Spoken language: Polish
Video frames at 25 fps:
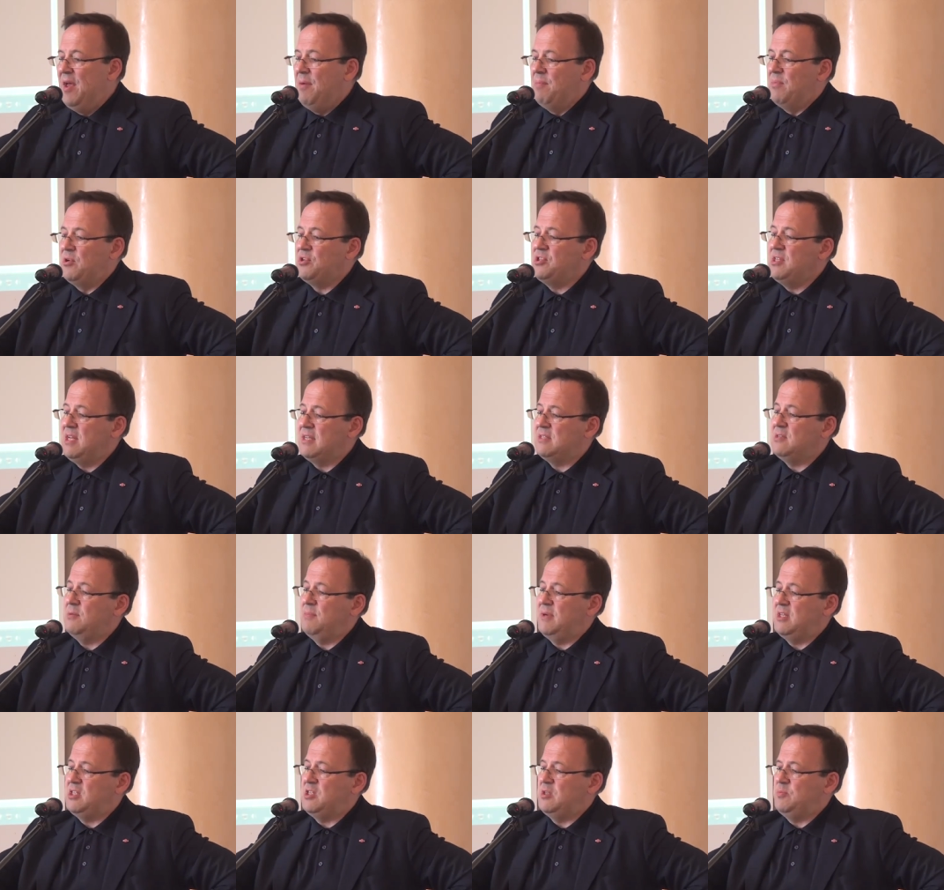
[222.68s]
Można
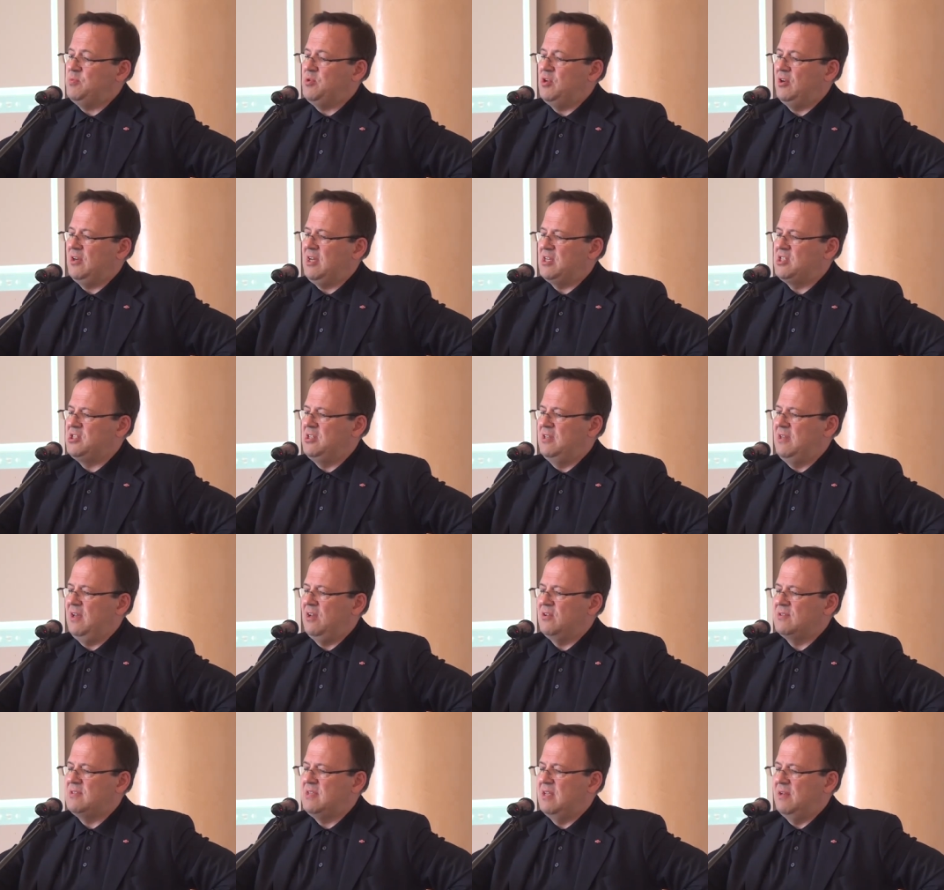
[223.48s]
zobaczyć przy okazji
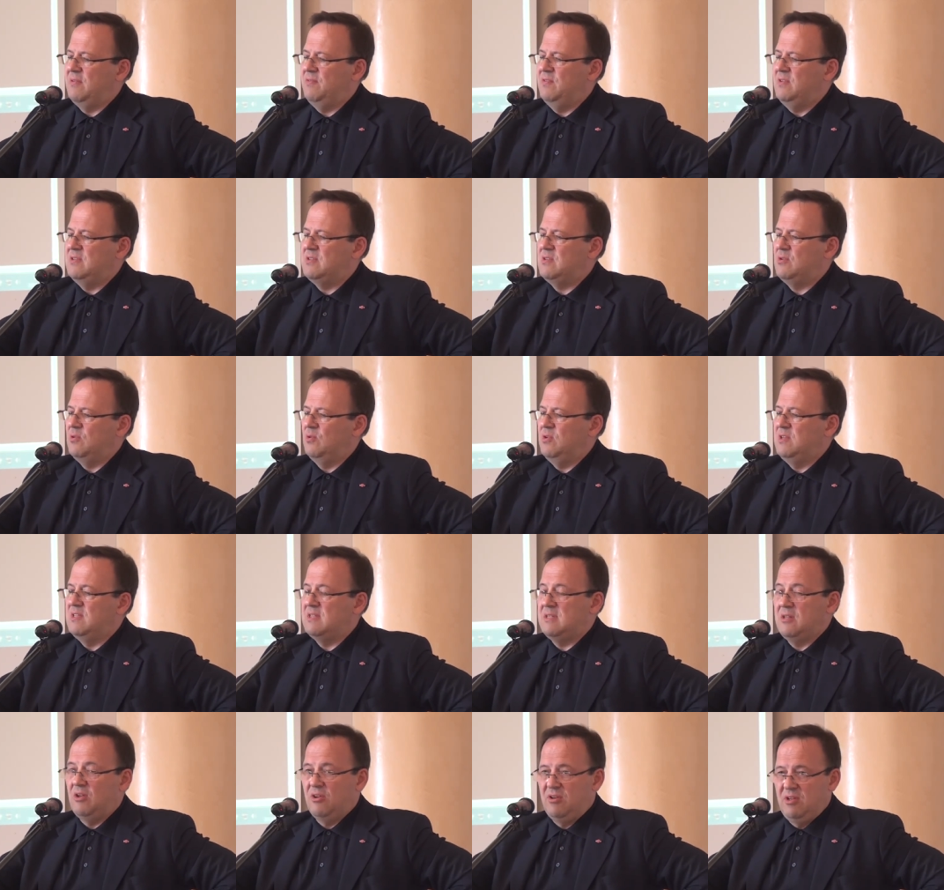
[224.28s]
tego serwisu
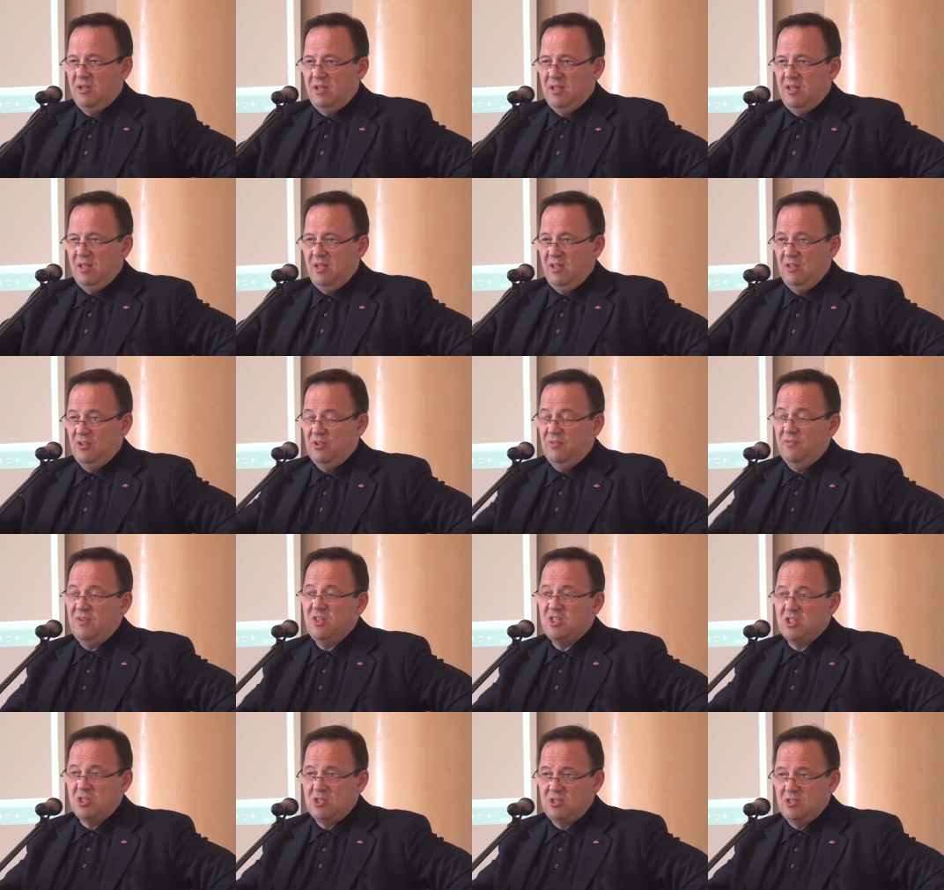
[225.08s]
historię,
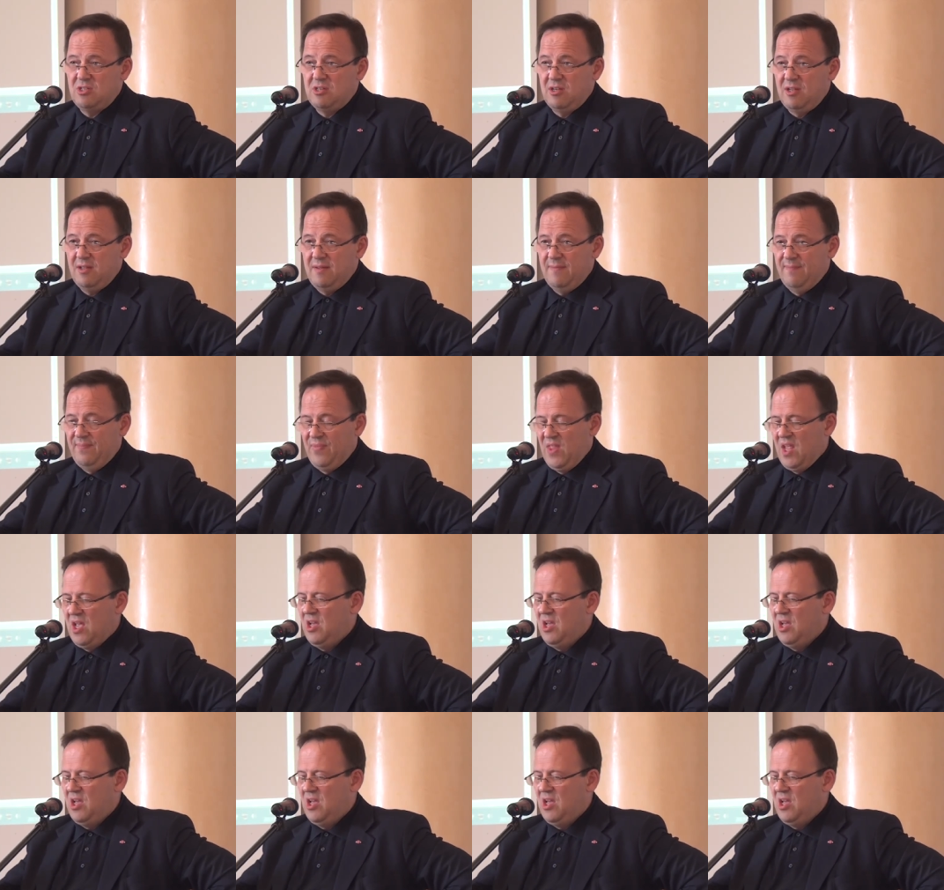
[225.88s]
dowiedzieć się,